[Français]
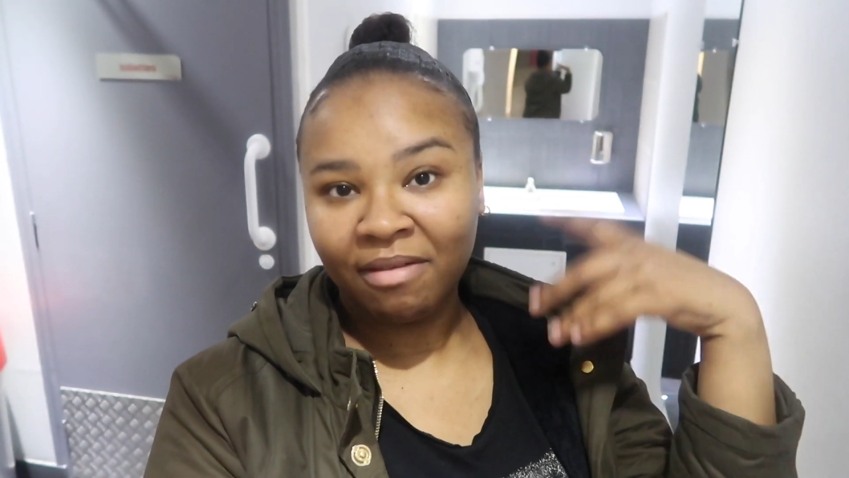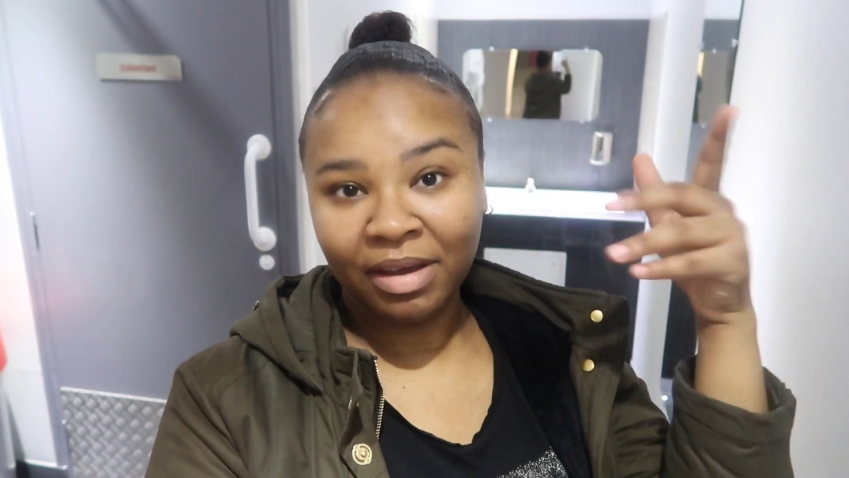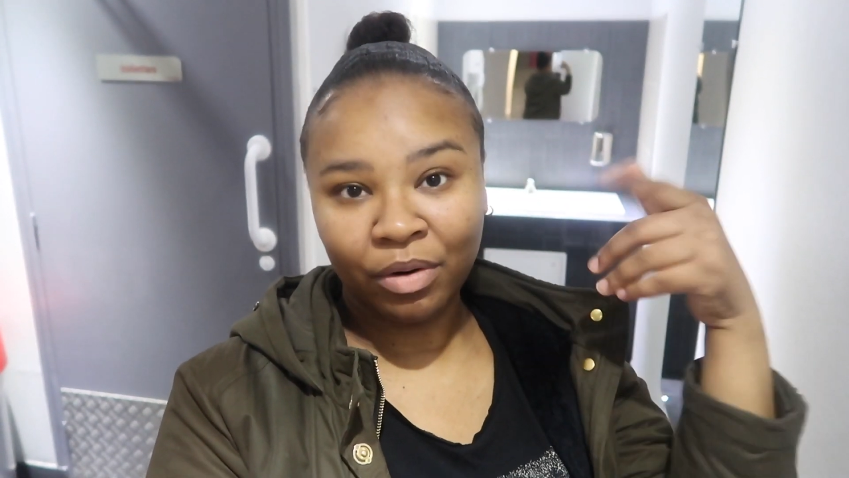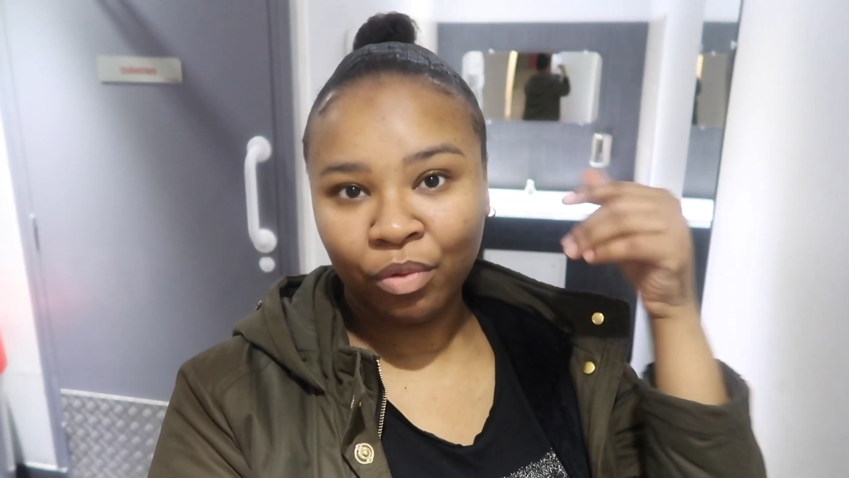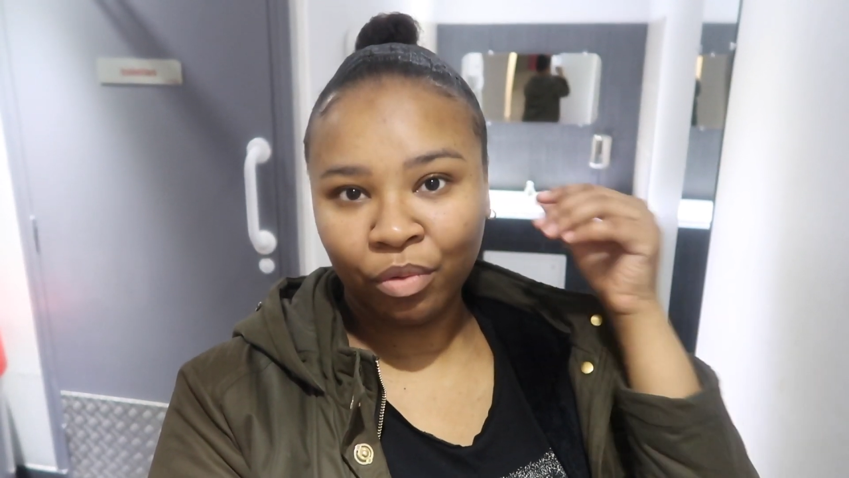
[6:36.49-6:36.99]

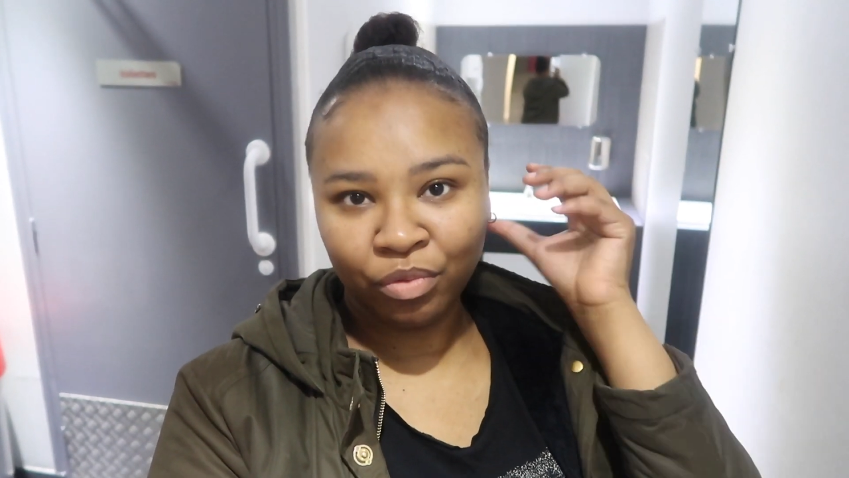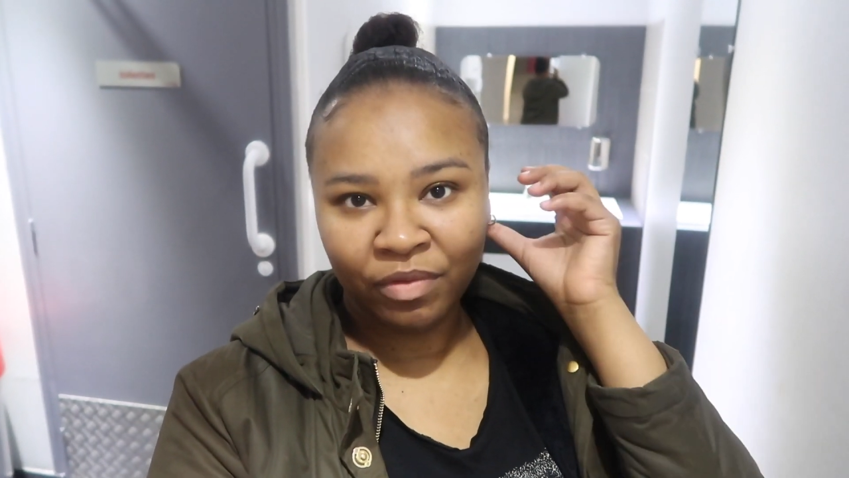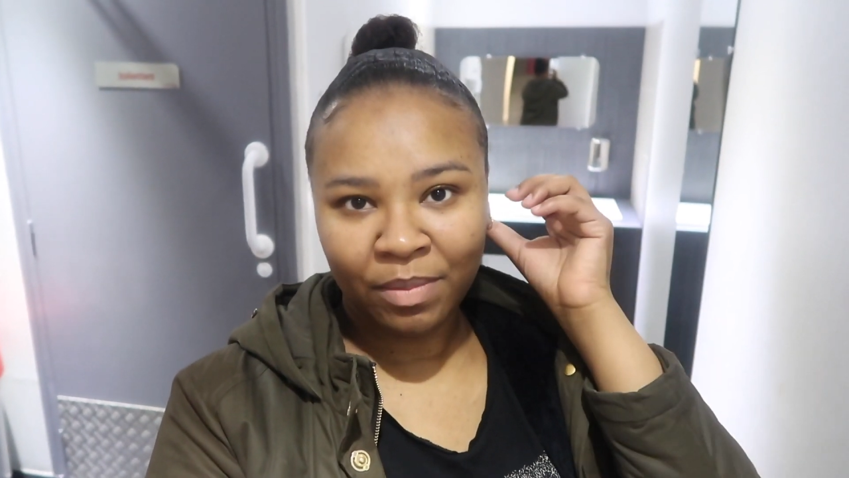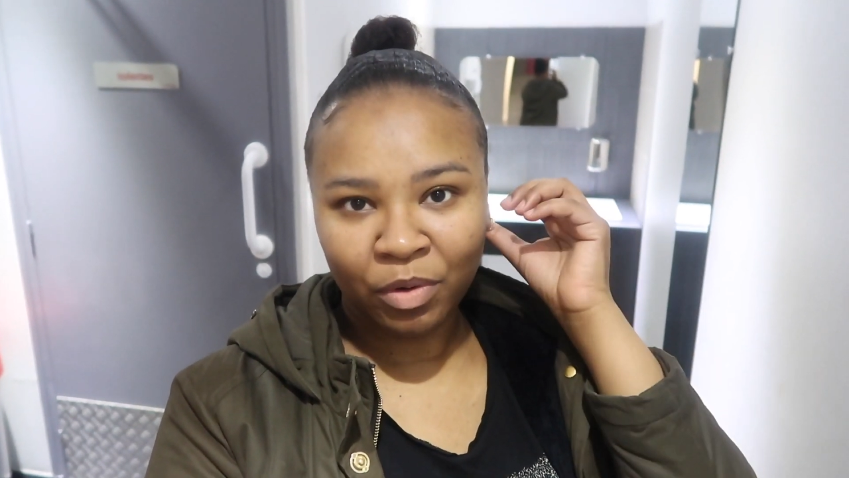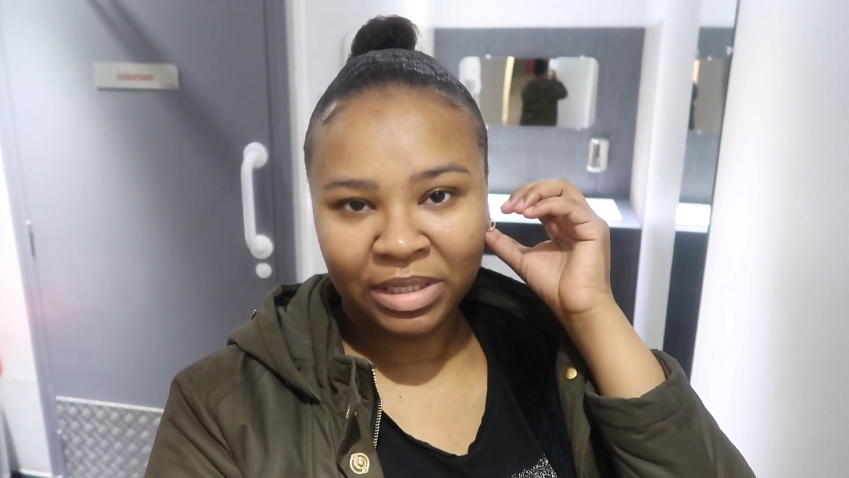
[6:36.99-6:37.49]
avec le
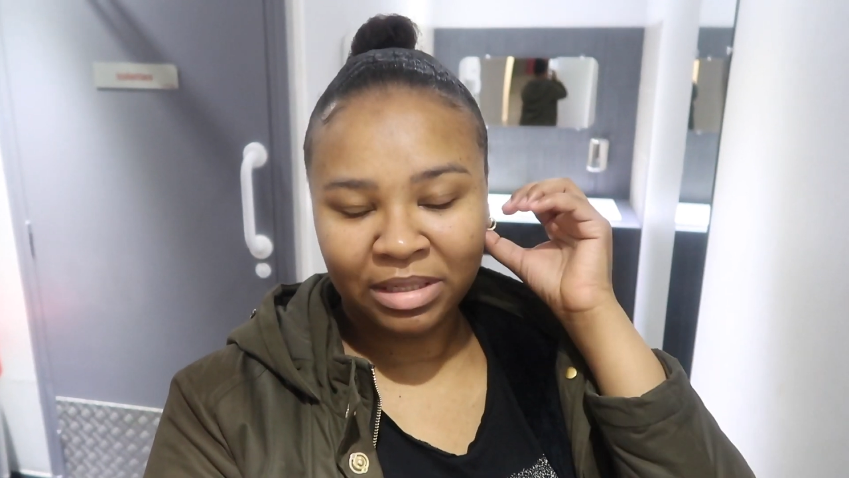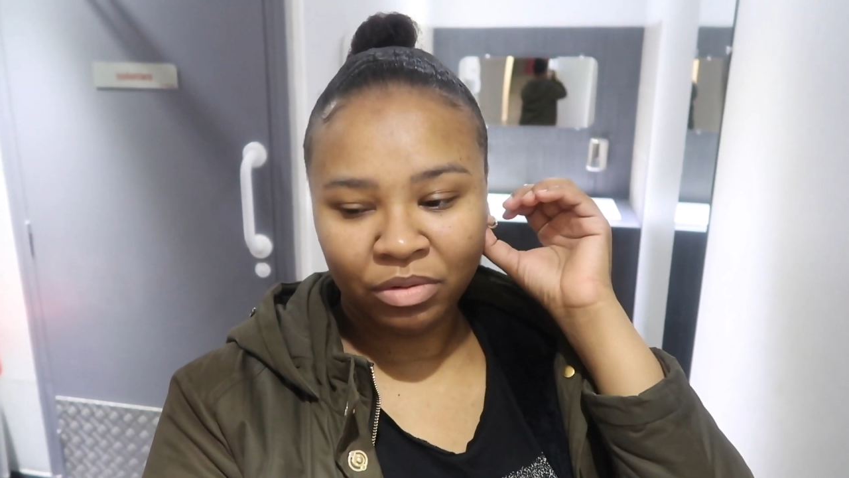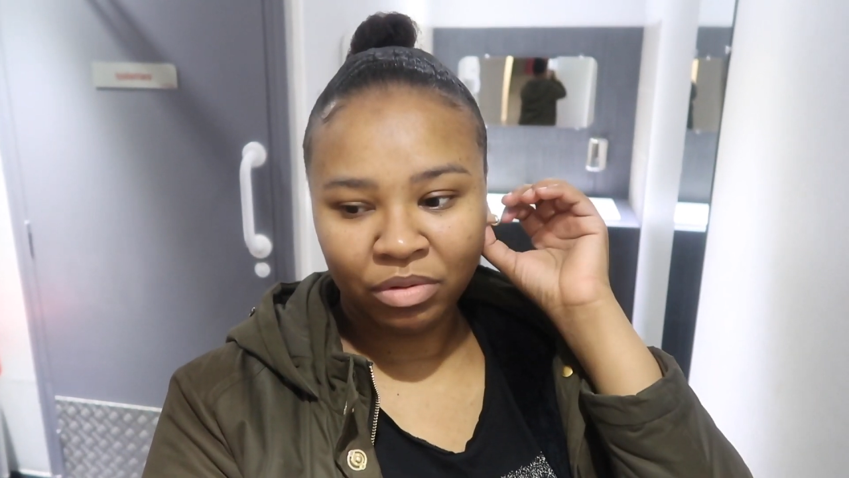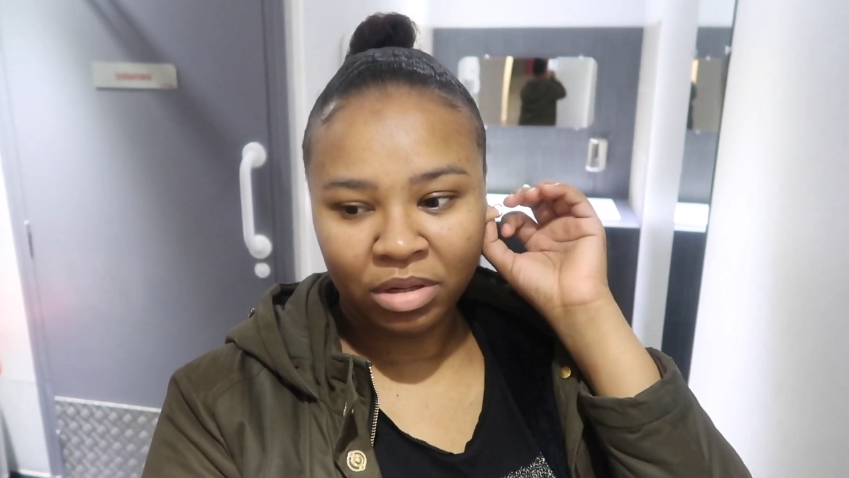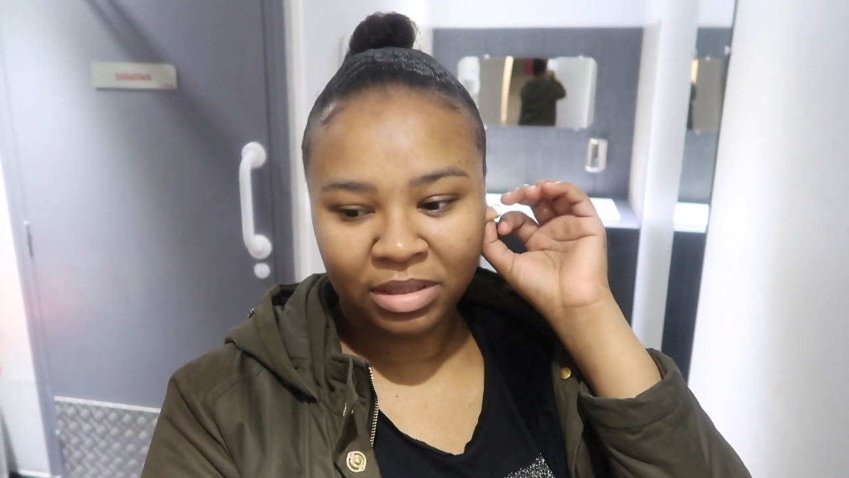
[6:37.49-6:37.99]
renouvellement des
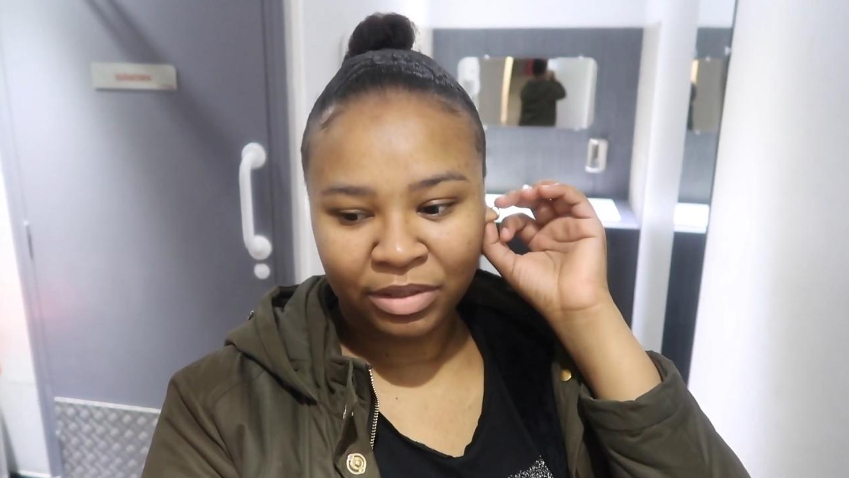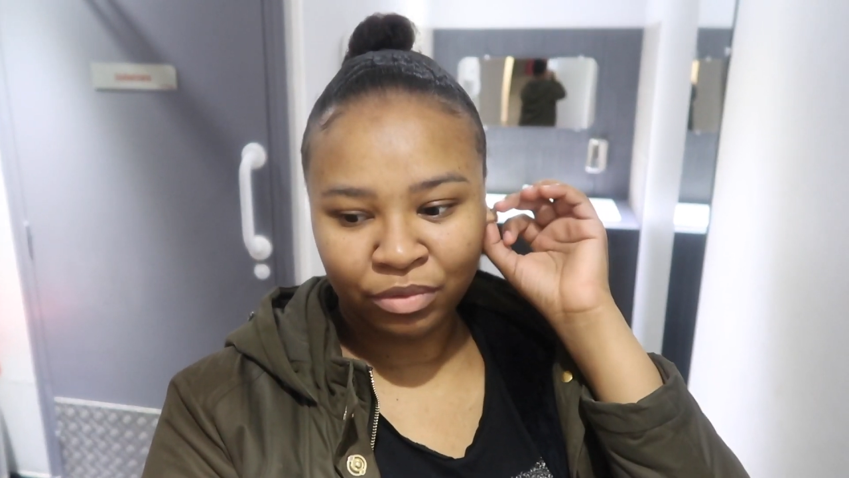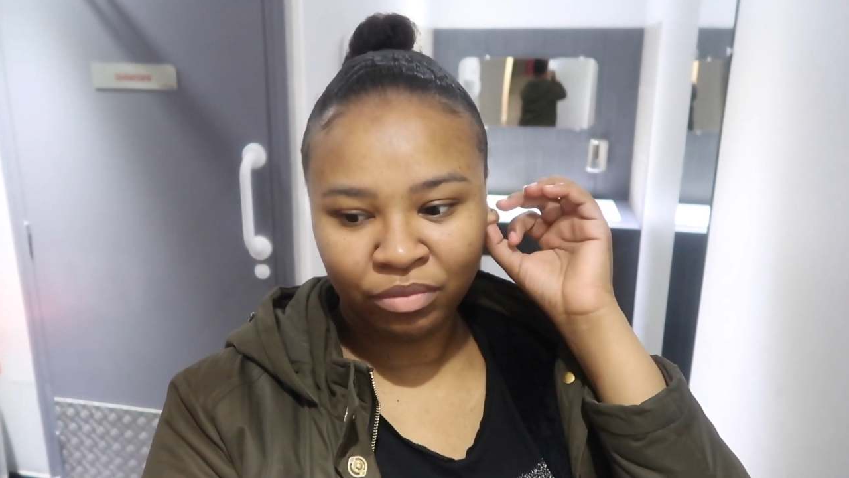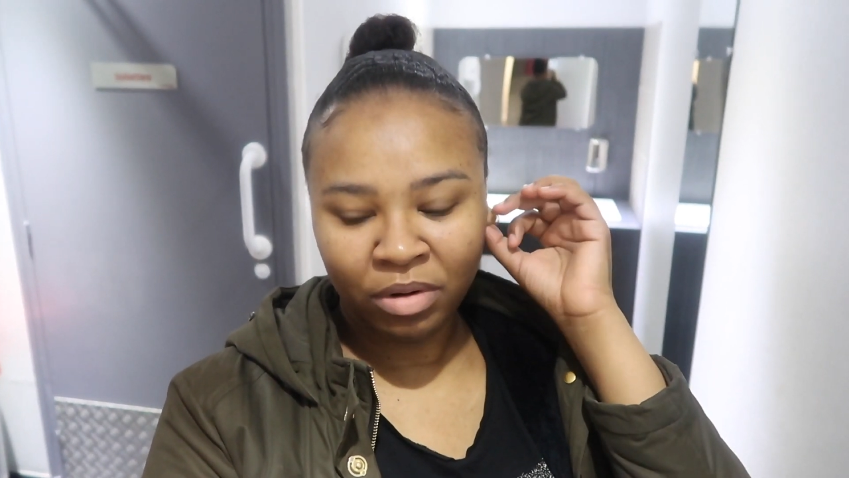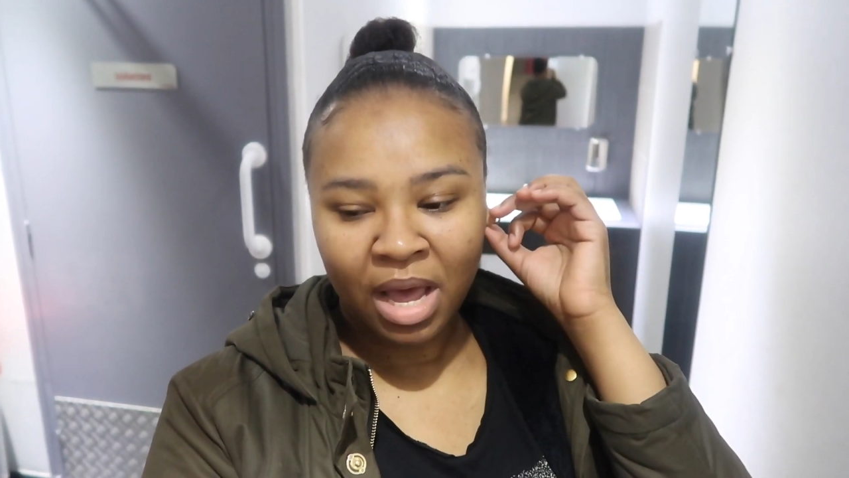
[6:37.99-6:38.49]
ordonnances et
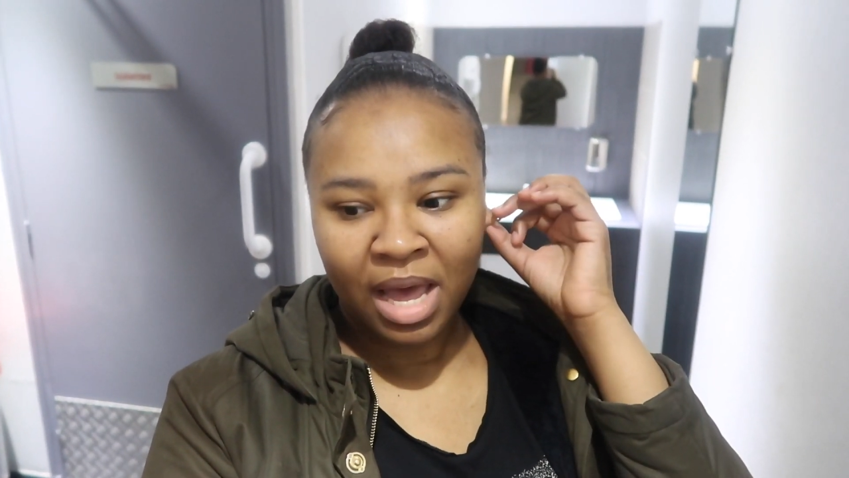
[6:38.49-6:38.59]
tout.